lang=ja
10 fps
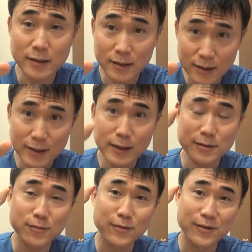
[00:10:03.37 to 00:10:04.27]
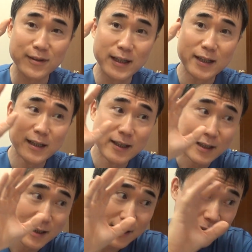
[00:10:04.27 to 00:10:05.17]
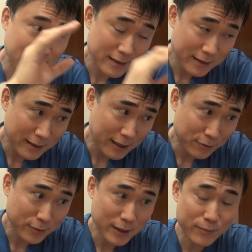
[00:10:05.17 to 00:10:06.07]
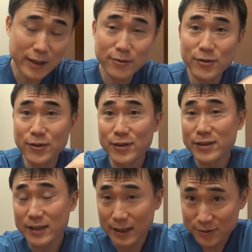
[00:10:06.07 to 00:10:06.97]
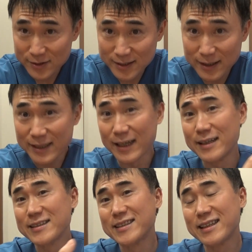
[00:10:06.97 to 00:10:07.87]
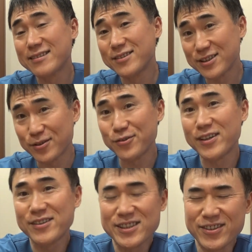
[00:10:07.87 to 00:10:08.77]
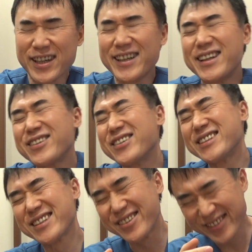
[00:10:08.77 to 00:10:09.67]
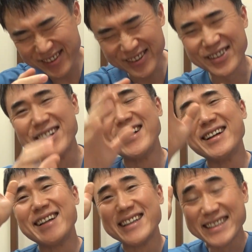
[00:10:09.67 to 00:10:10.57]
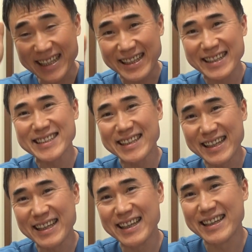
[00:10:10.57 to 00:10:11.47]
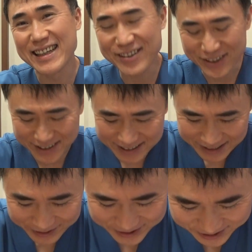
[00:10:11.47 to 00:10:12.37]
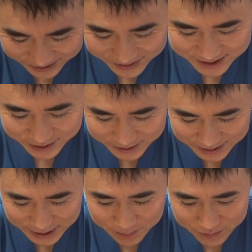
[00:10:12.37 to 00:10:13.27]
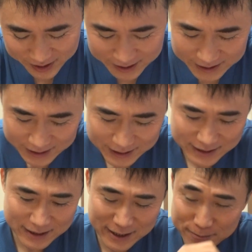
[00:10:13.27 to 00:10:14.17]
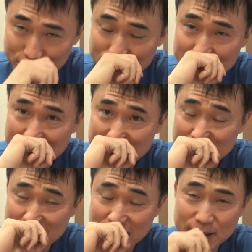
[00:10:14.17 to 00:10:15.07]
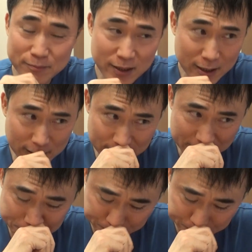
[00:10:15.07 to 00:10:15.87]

言ってその顔と名前を隠して批判してくる人悪口を書いてくる人を晒してやろうっていう人いますよね。まああれも別にま